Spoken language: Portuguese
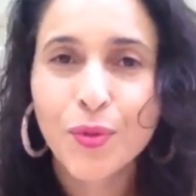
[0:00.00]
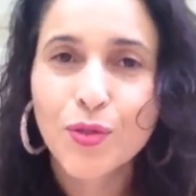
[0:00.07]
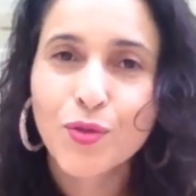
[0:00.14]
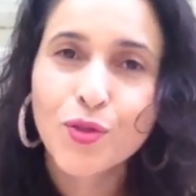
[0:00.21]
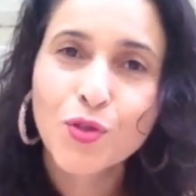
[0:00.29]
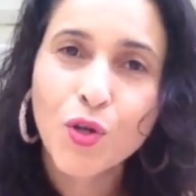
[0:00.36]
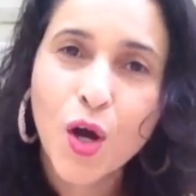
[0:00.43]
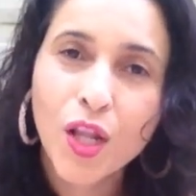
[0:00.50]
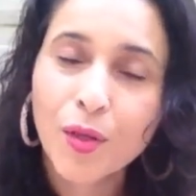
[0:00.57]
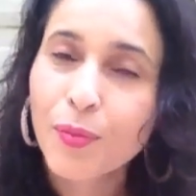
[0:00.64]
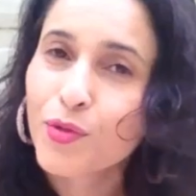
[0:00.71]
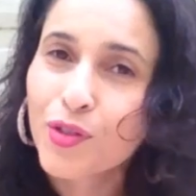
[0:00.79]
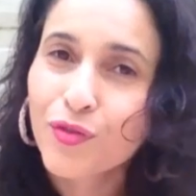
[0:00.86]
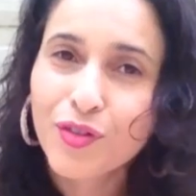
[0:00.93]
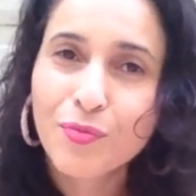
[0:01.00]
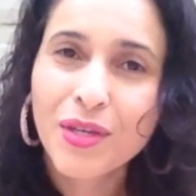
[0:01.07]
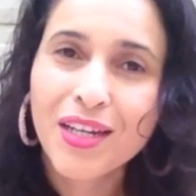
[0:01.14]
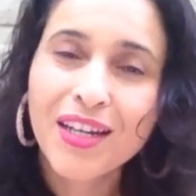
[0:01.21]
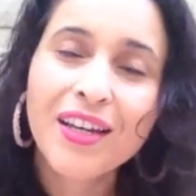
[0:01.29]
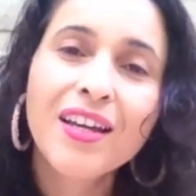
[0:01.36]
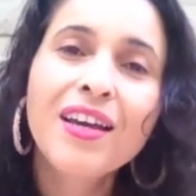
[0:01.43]
para sua escola, para sua
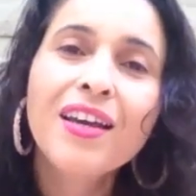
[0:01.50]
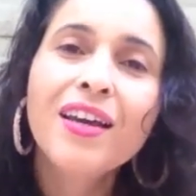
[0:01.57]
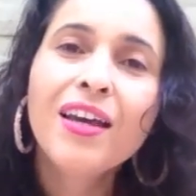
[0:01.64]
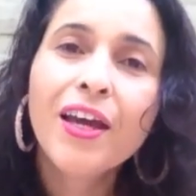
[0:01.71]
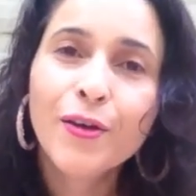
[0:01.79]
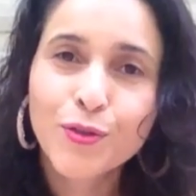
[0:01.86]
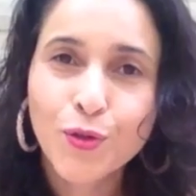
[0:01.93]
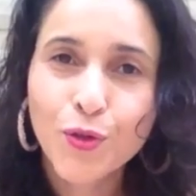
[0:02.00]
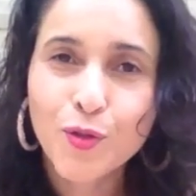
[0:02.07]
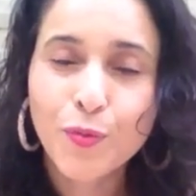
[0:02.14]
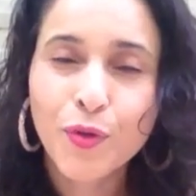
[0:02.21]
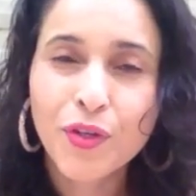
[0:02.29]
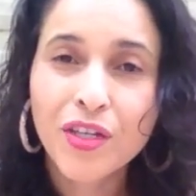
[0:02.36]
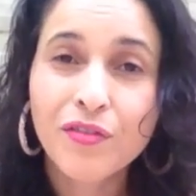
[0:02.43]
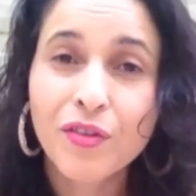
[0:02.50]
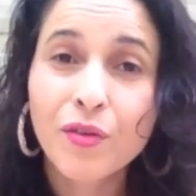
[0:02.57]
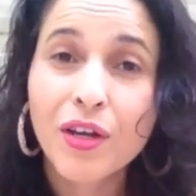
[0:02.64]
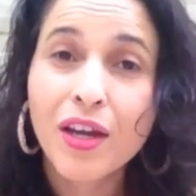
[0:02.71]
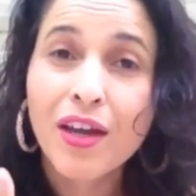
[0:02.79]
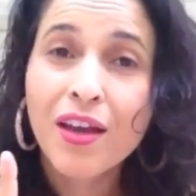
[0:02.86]
família, eu estou disponível.